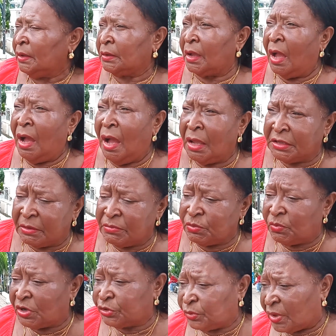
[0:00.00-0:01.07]
que, ay, que mi
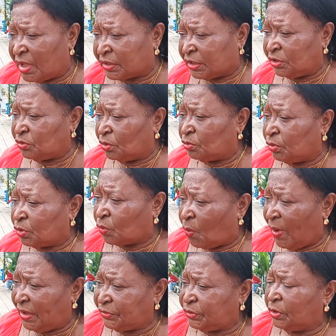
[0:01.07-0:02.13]
muerto de aquí no lo
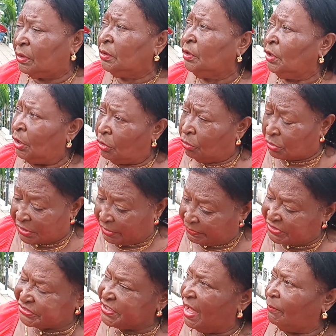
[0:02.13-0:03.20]
encuentro, lo
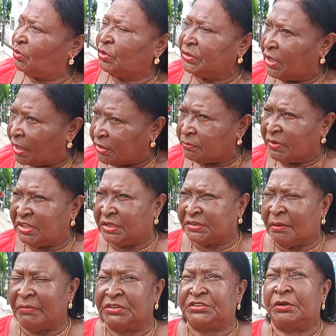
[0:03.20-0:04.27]
revisamos y ahí
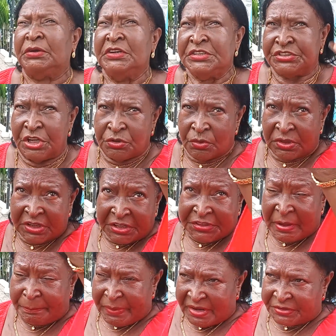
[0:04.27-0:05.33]
inmediatamente, señor, en
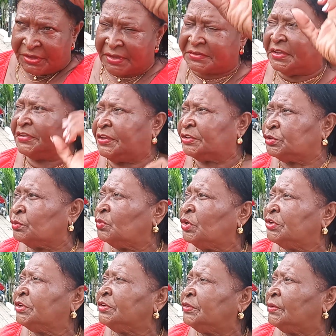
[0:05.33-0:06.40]
esta parte de aquí está su
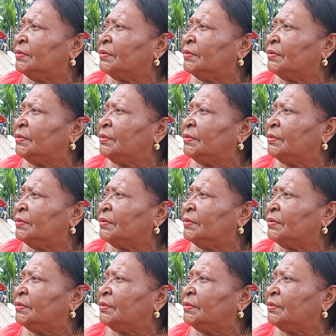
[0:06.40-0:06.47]
muertito.